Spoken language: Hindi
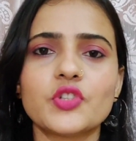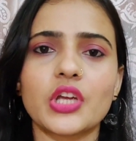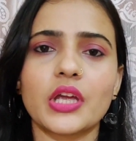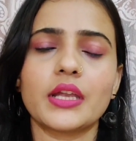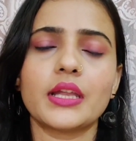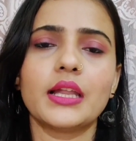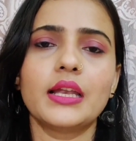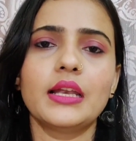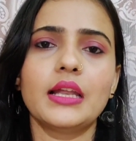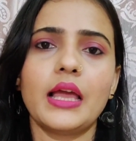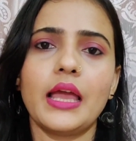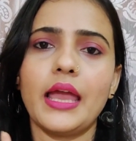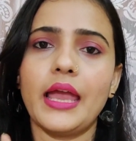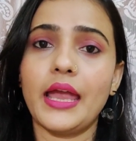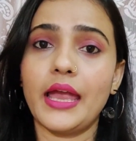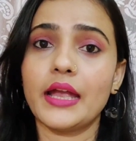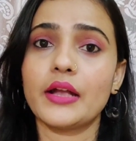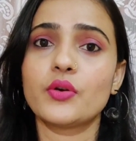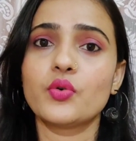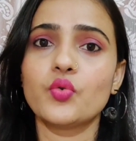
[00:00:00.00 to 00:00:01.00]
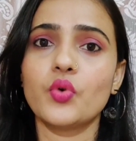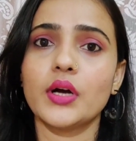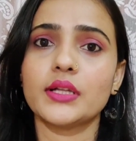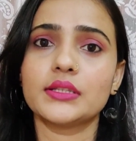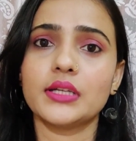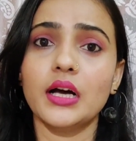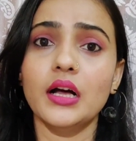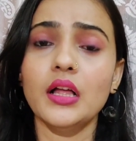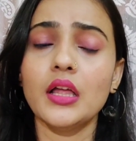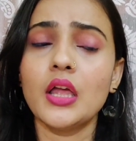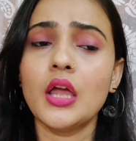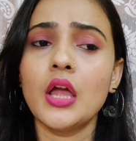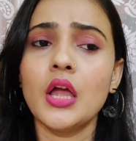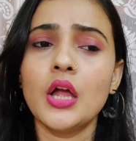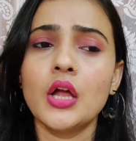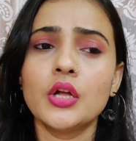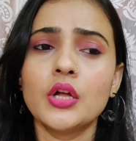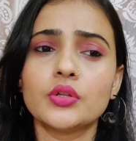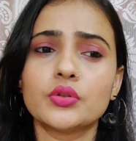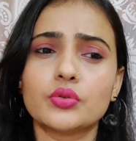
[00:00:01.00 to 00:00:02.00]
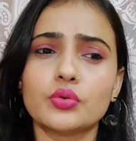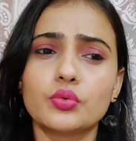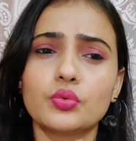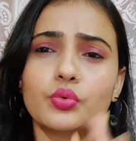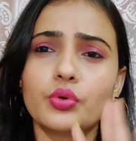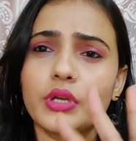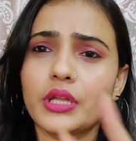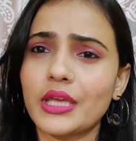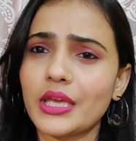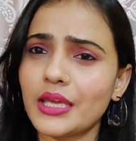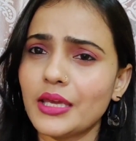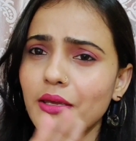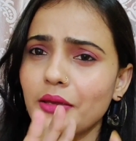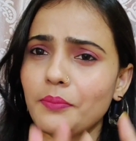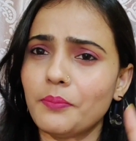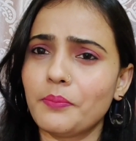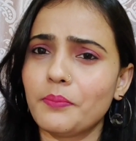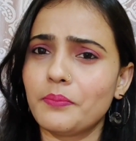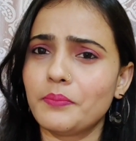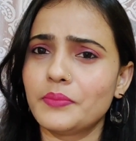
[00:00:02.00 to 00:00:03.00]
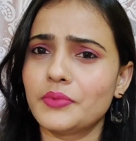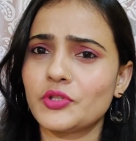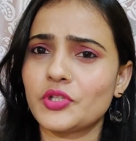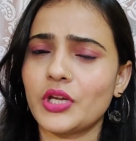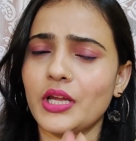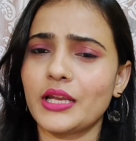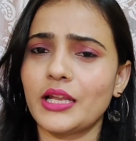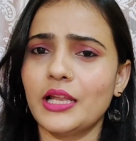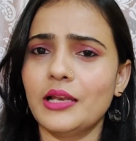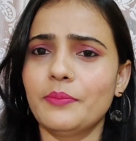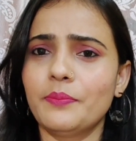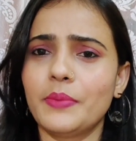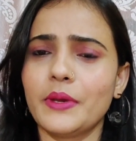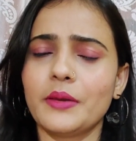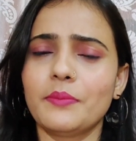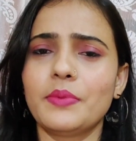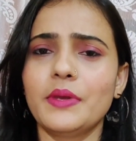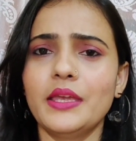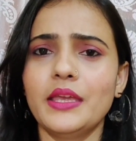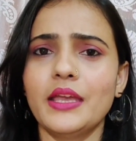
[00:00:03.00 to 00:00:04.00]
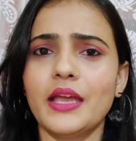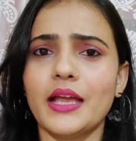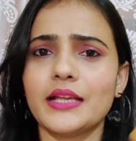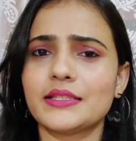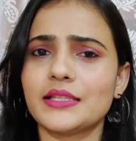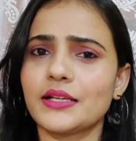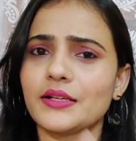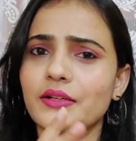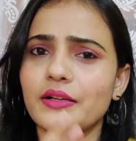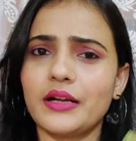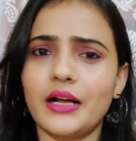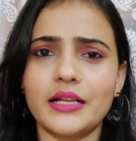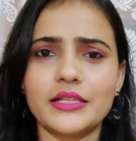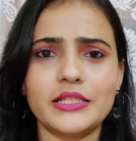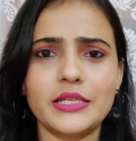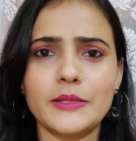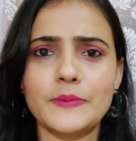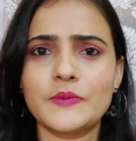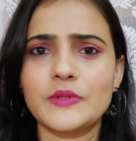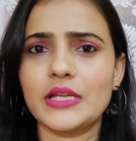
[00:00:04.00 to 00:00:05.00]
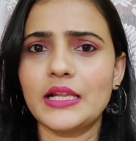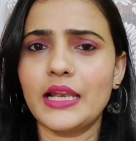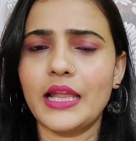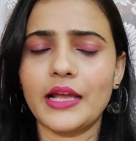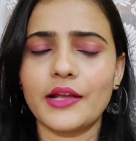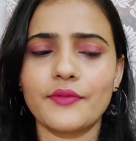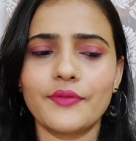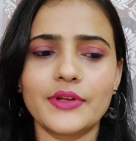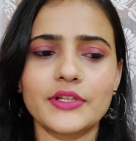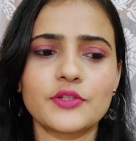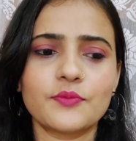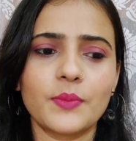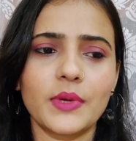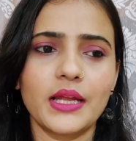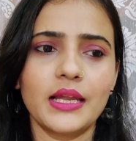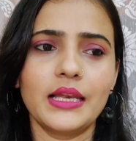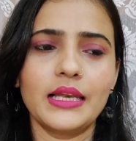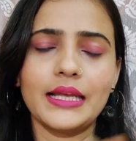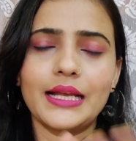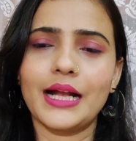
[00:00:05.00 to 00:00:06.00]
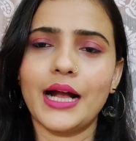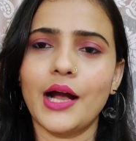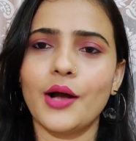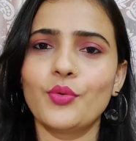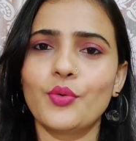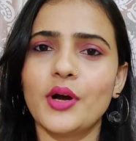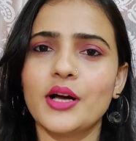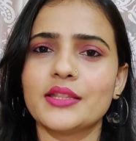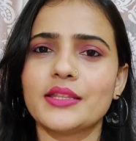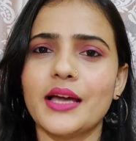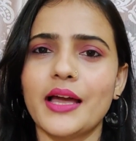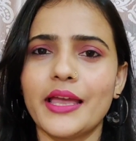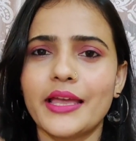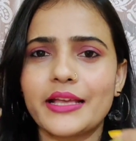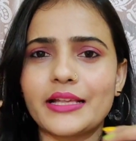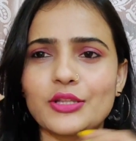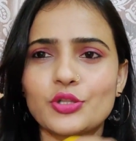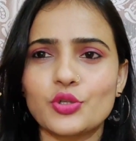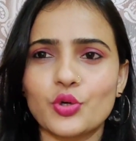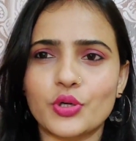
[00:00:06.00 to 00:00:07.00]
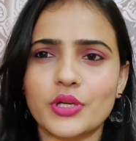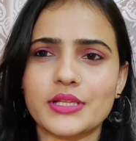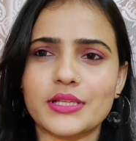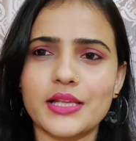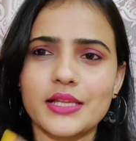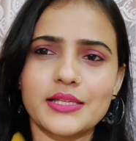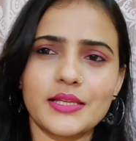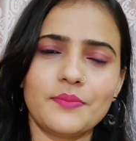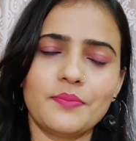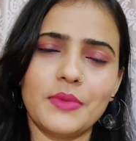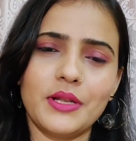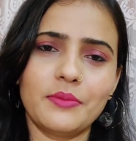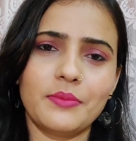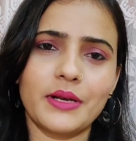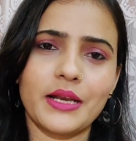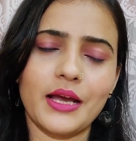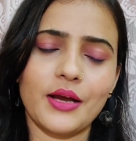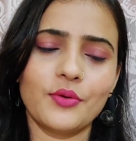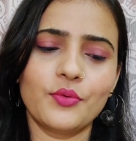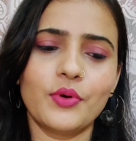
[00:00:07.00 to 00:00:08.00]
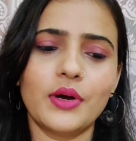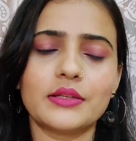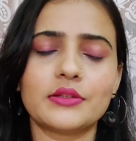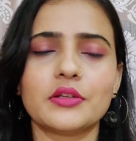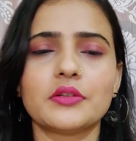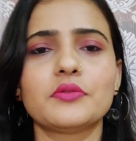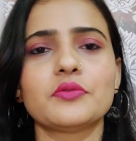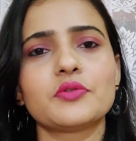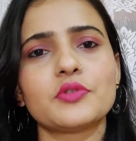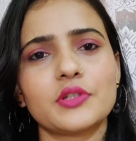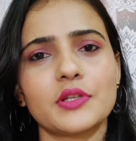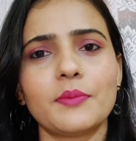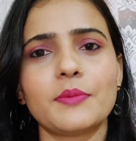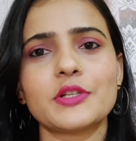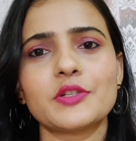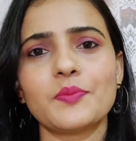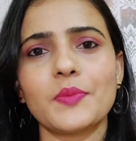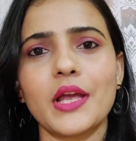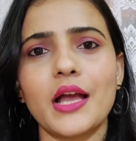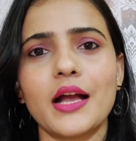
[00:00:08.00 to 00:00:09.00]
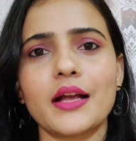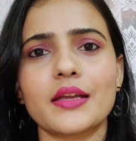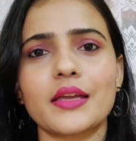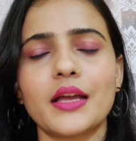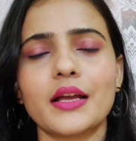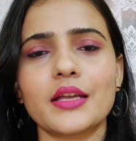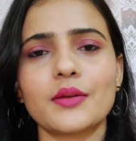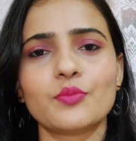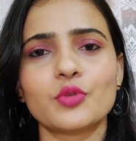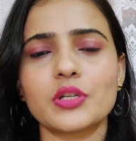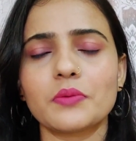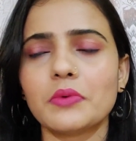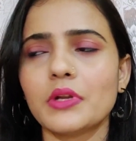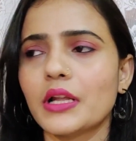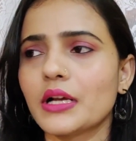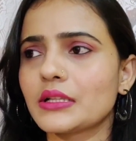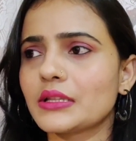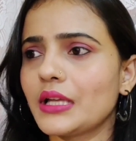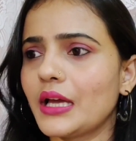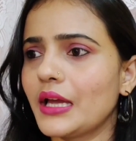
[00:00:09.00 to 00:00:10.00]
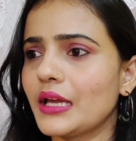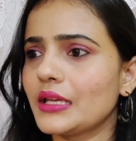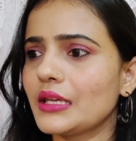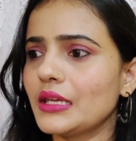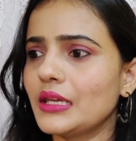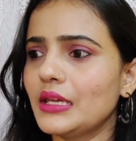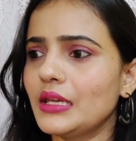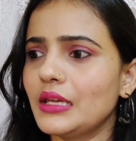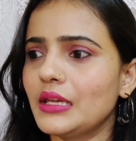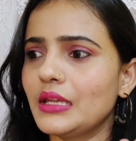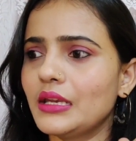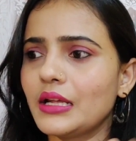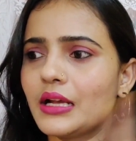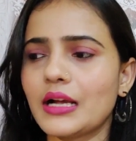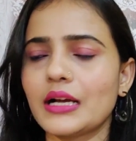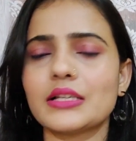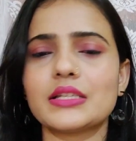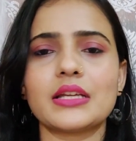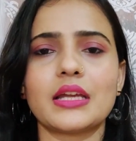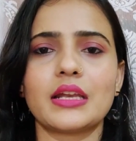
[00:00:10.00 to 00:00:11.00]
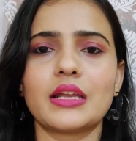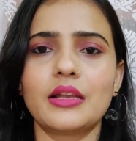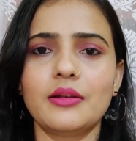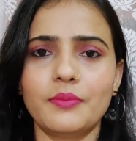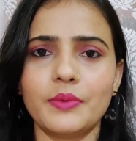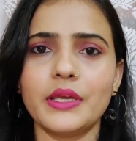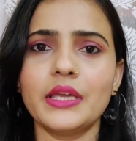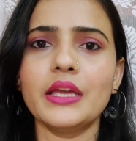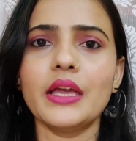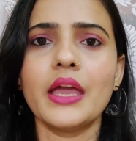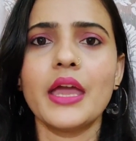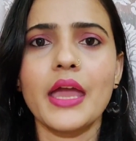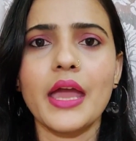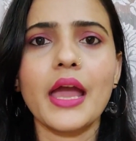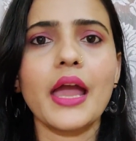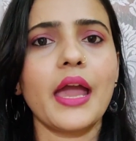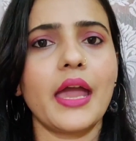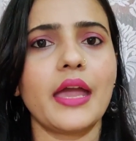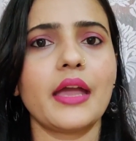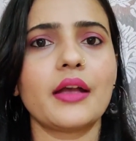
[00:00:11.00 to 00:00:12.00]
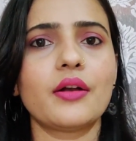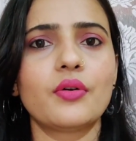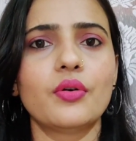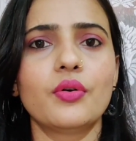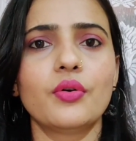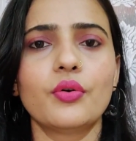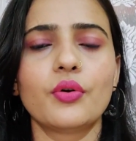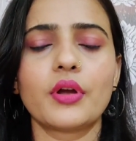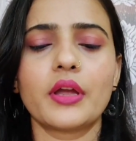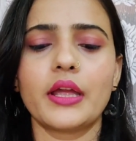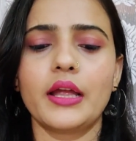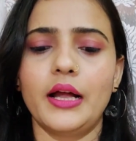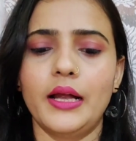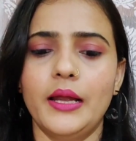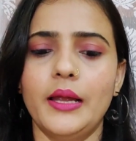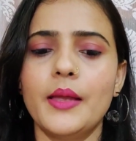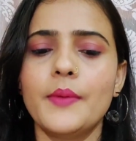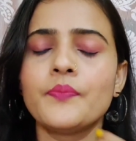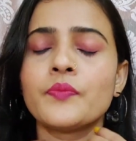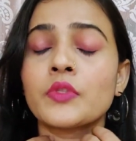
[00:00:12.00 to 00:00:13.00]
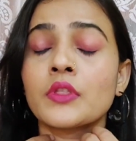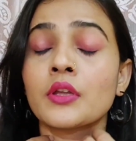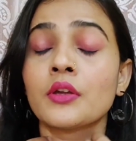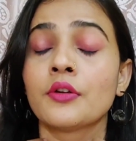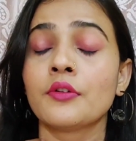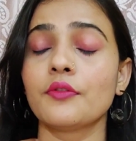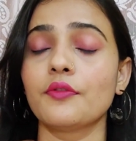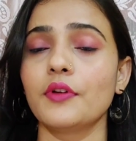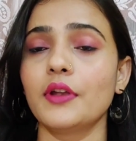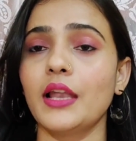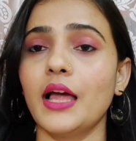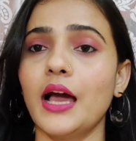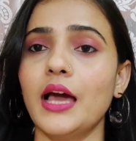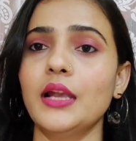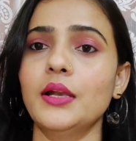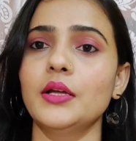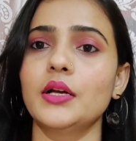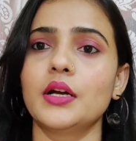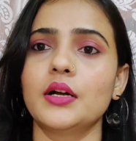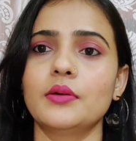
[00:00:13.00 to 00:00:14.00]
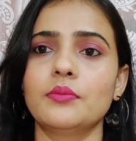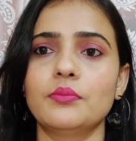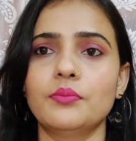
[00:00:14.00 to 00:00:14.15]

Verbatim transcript: चैनल हैक हुआ था तो उनके चैनल पे भी ऐसे अजीब सी लैंग्वेज में लिखा हुआ था एक छोटा सा सिंबल बना हुआ था तो समझ में आ गया कि मुझे भी लगता है कि इनका चैनल भी हैक हो गया है फ़िलहाल